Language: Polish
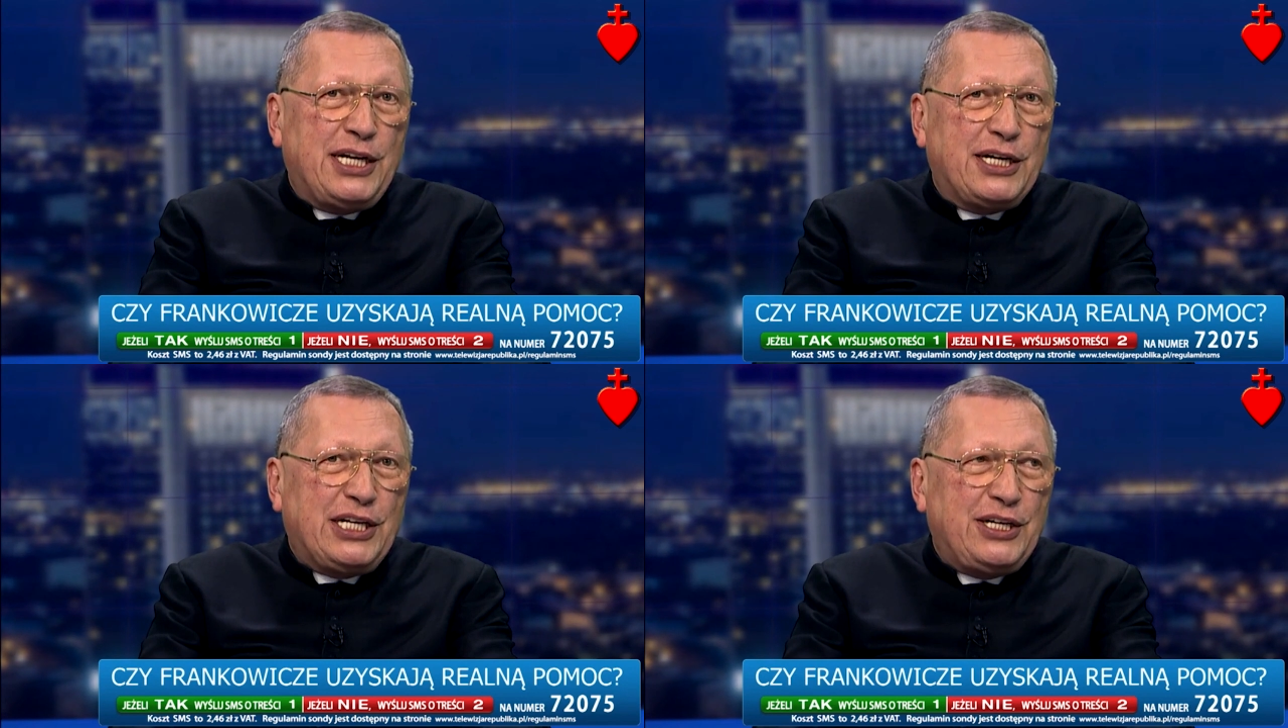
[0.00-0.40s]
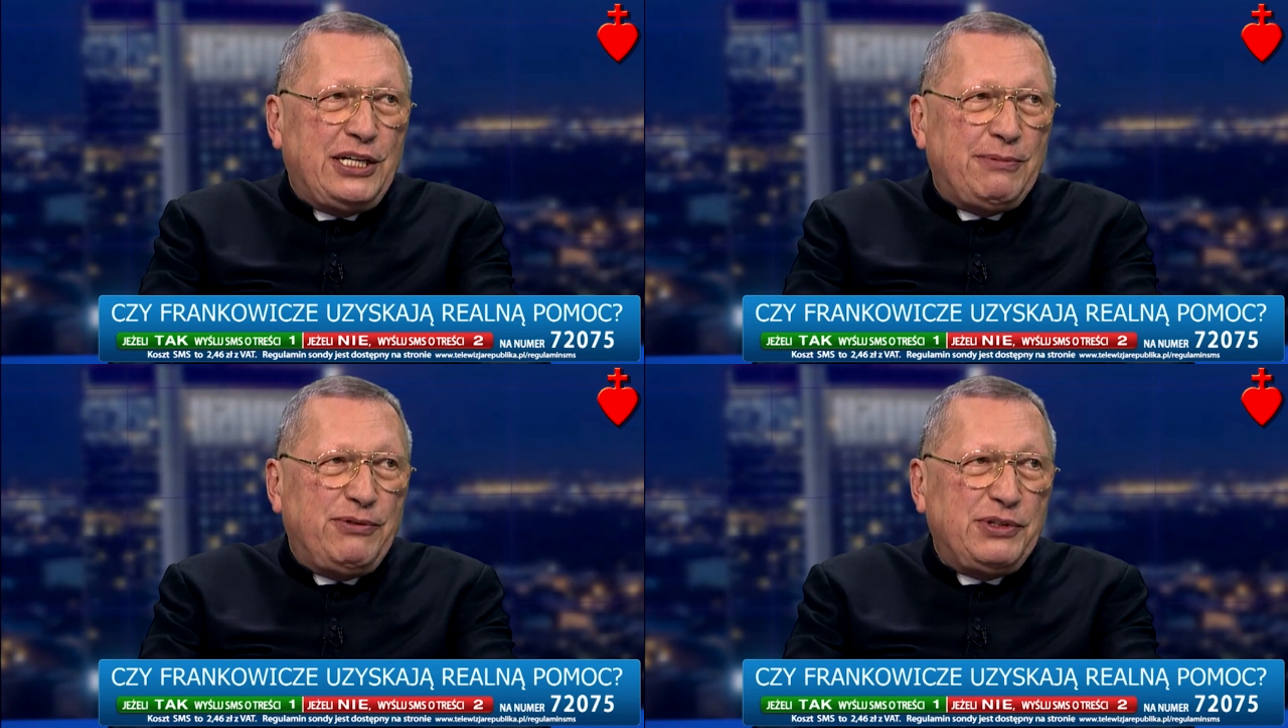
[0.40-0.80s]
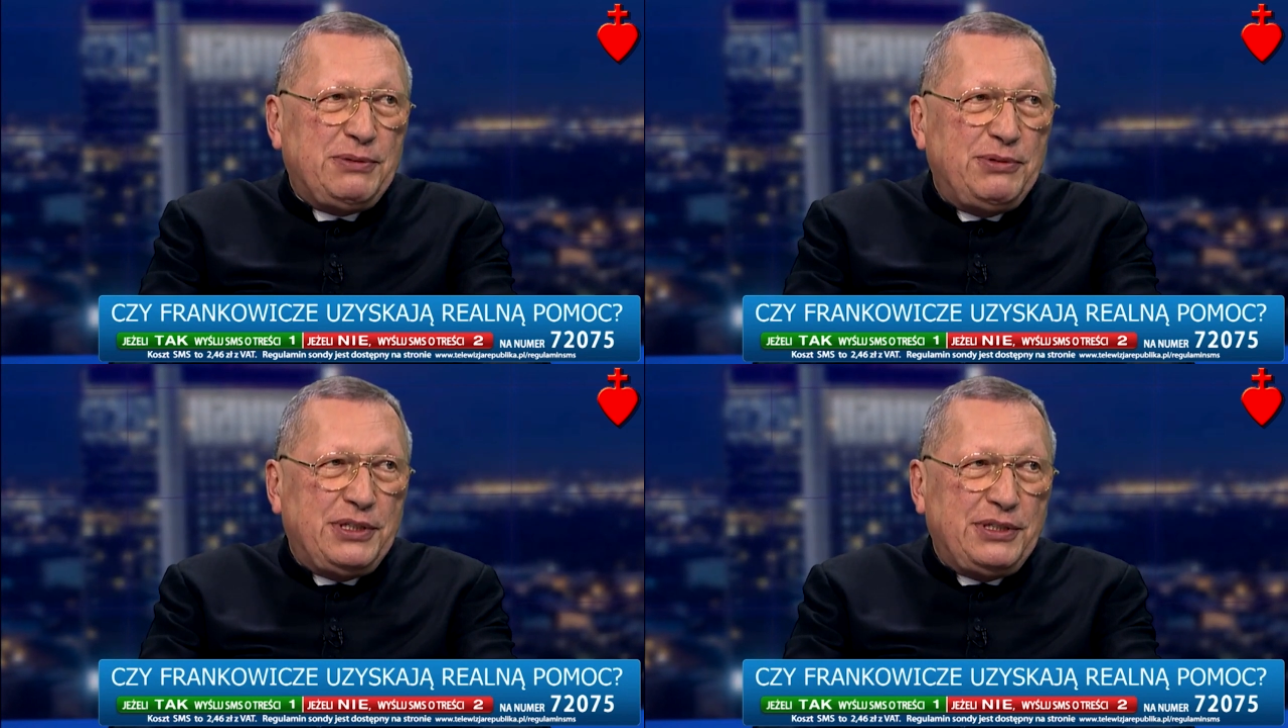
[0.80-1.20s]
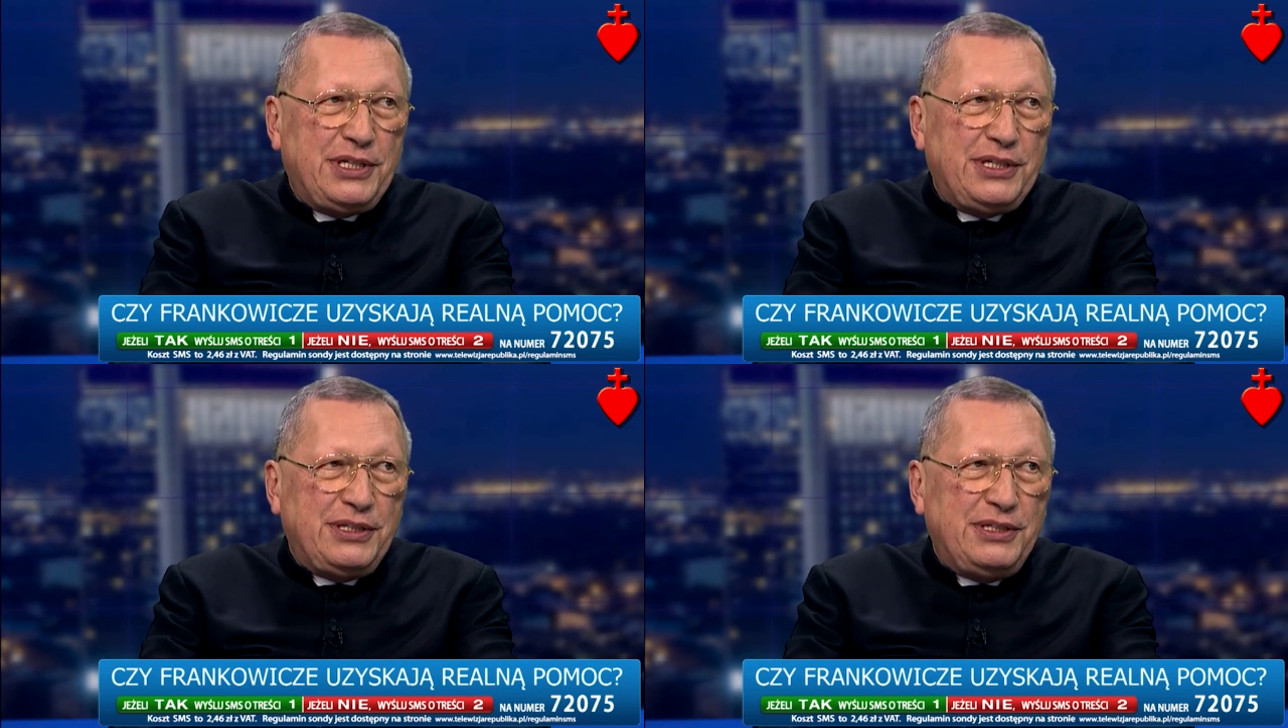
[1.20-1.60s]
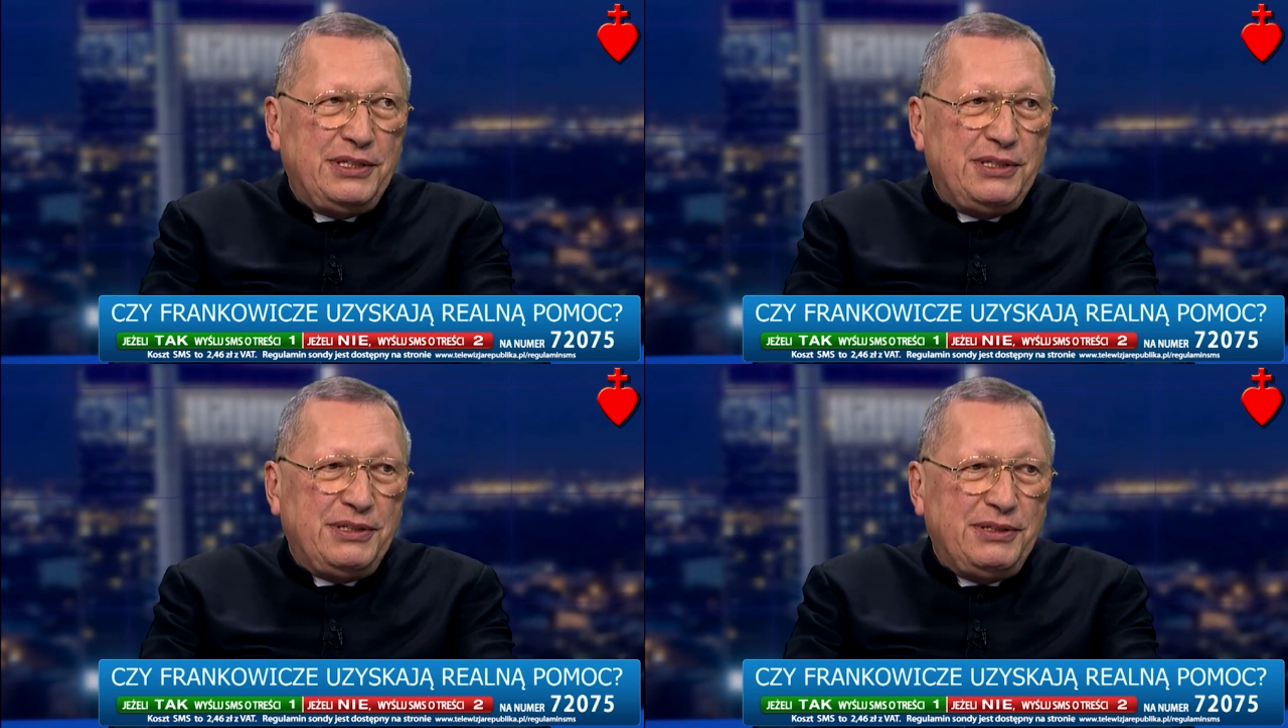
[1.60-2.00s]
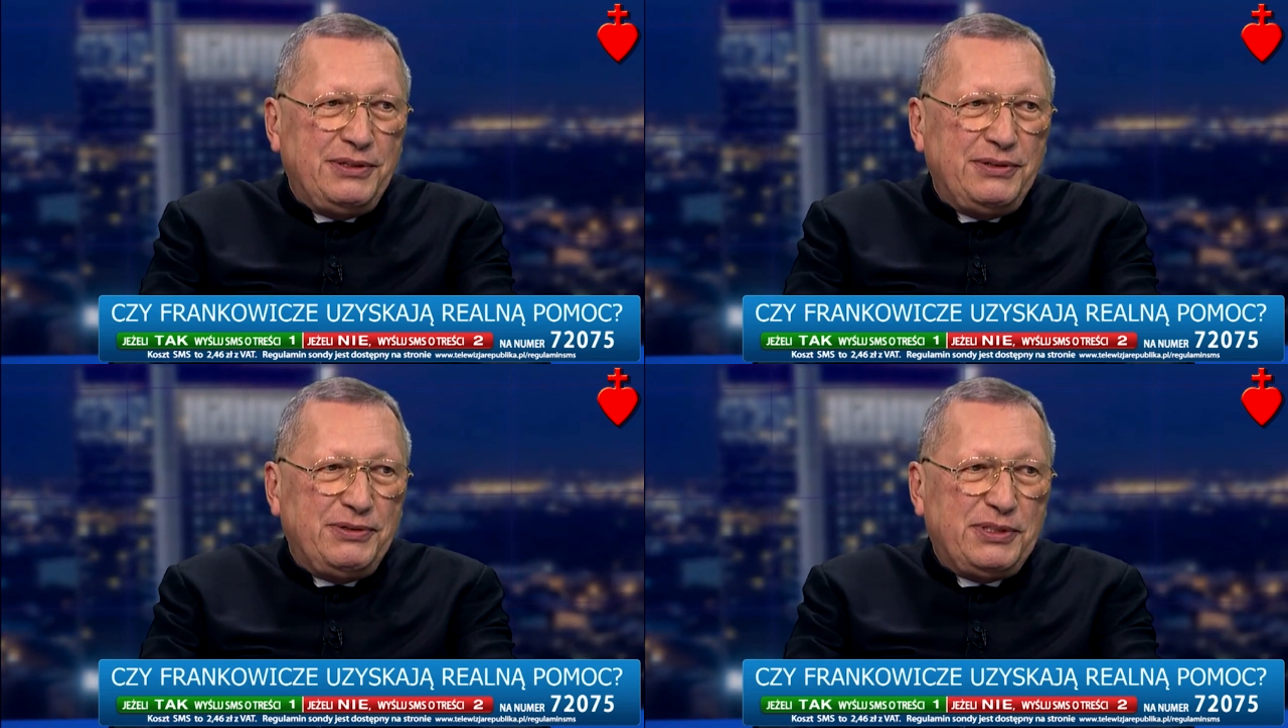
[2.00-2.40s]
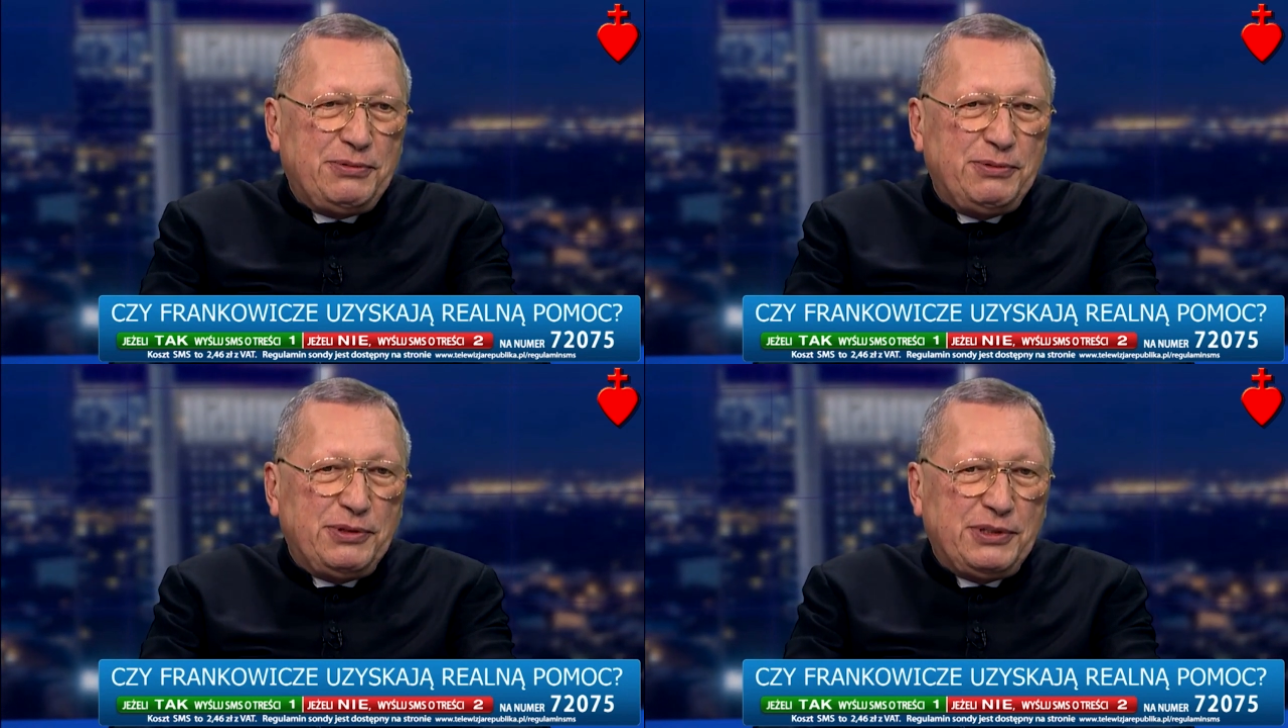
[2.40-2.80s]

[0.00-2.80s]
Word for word: atak taki, na, powiedzmy, na, na e, z,